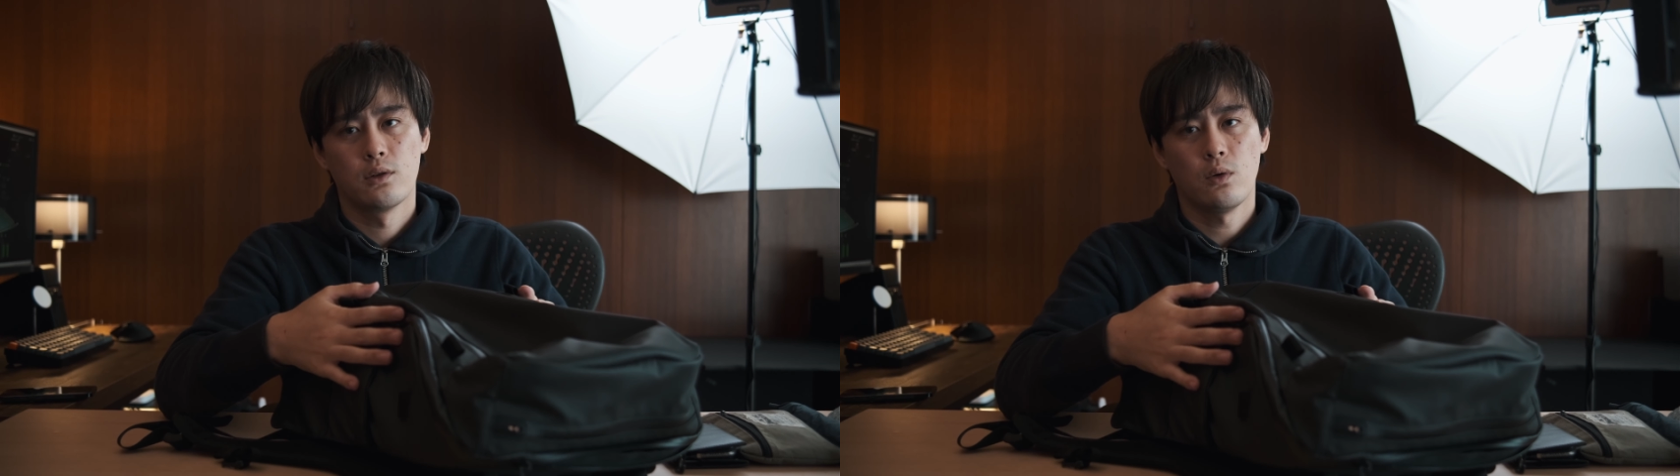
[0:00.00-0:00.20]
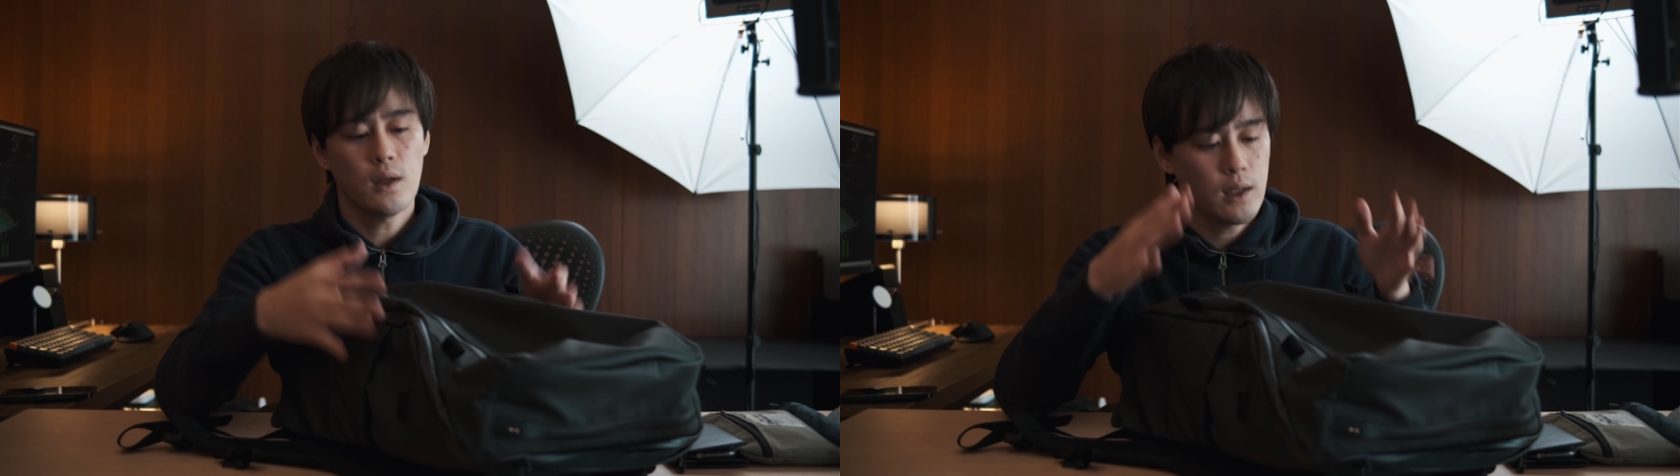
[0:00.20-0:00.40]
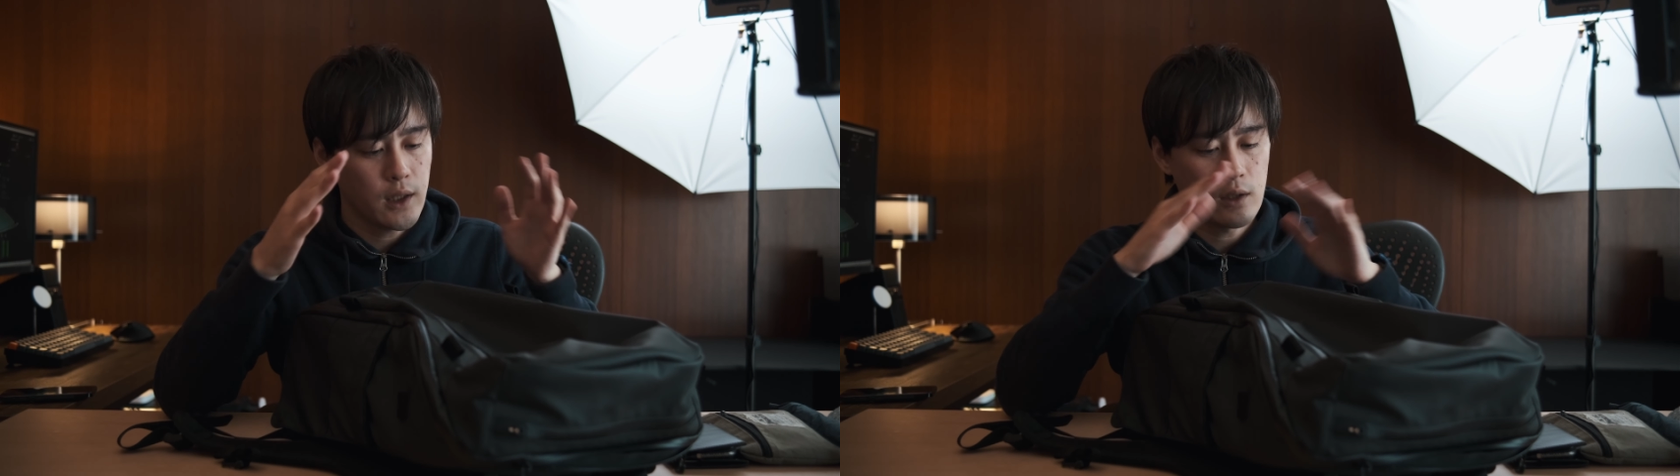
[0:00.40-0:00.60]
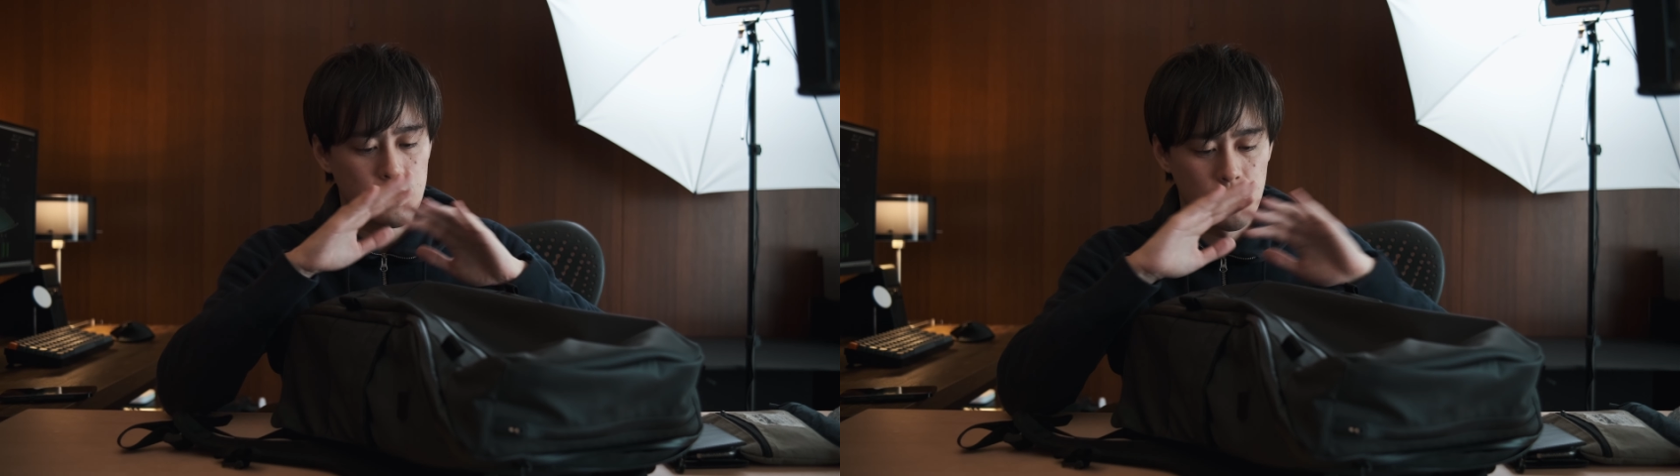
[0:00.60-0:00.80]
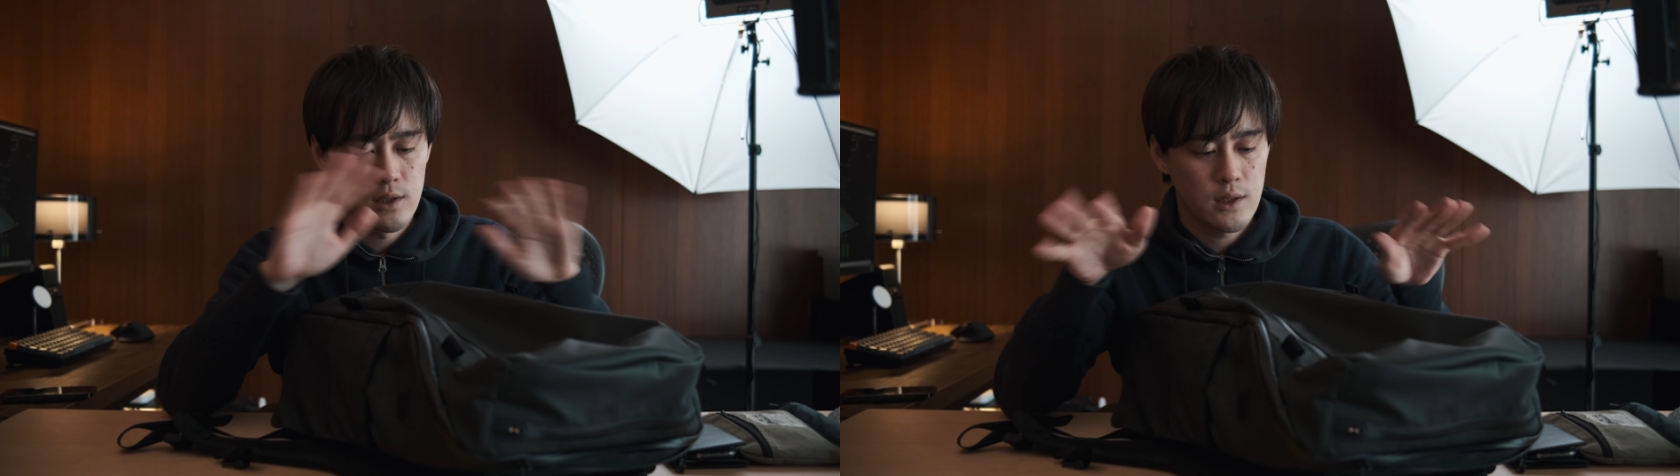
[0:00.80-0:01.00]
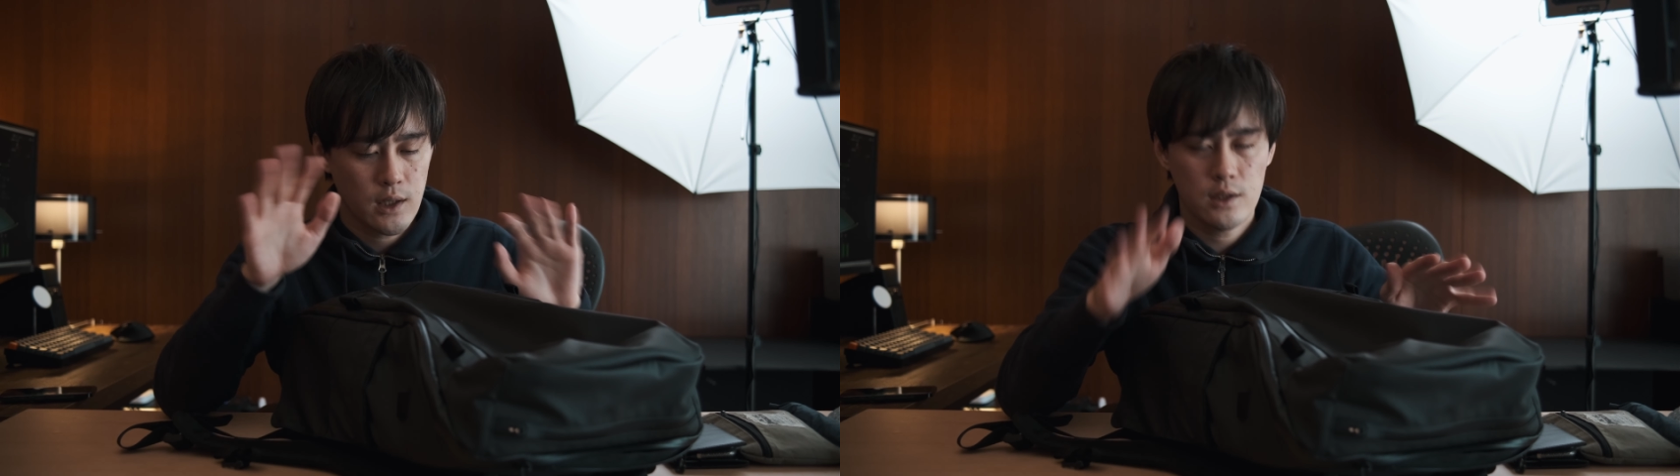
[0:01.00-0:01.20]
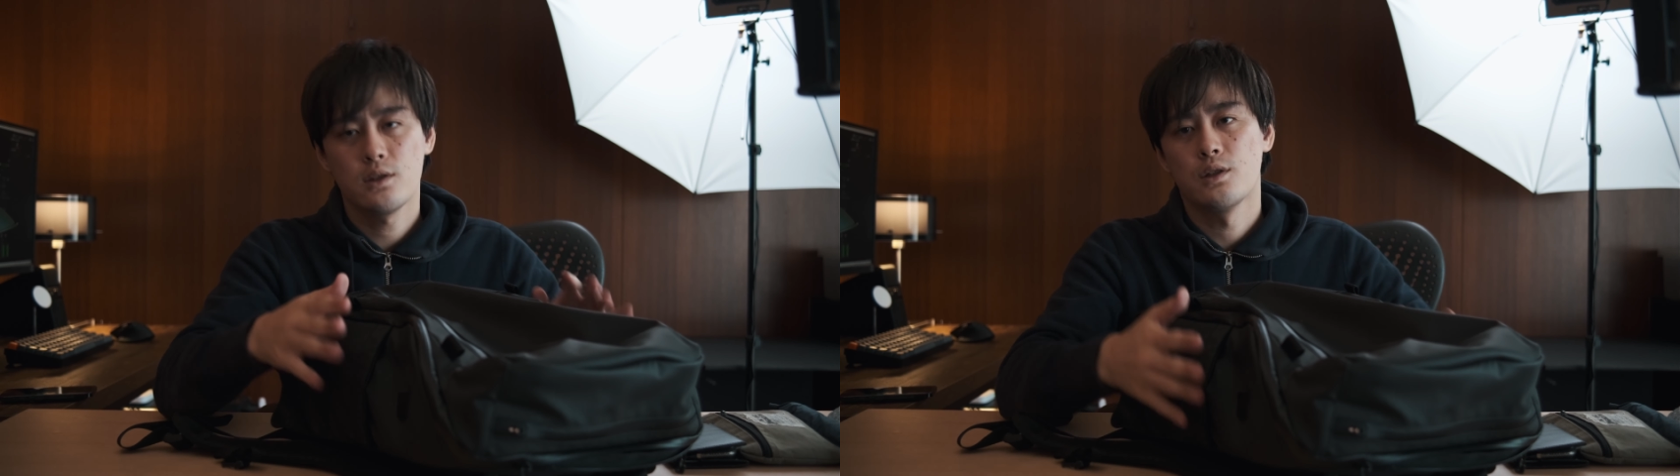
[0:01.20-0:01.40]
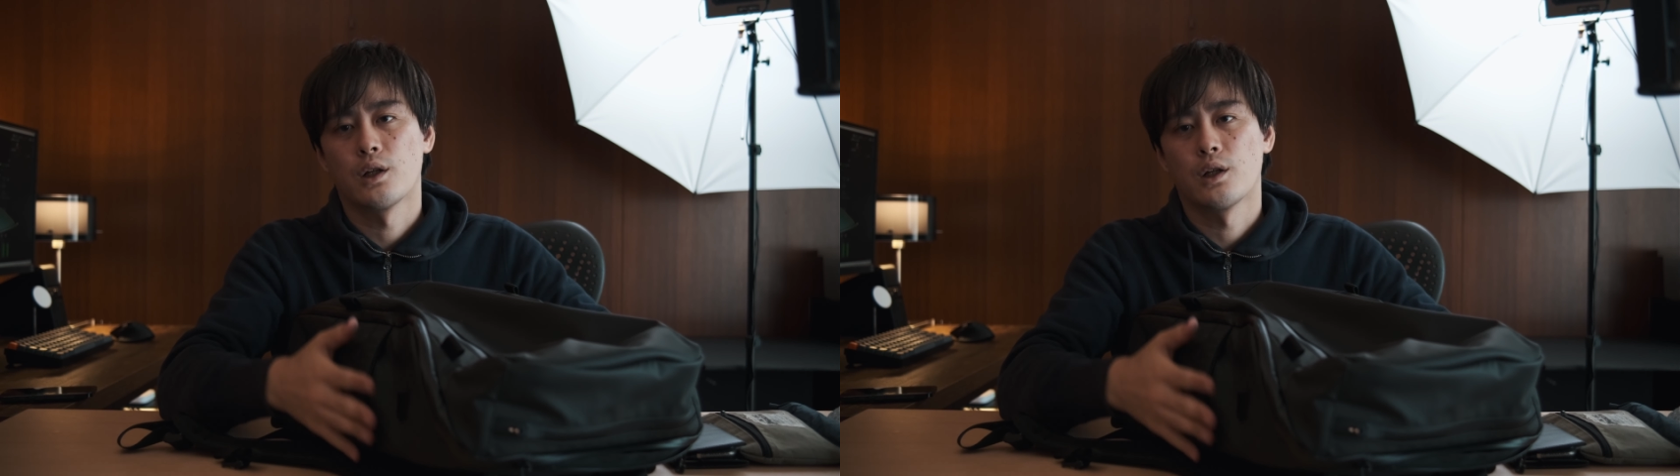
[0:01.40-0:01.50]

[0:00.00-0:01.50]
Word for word: そう考えたら全然安いん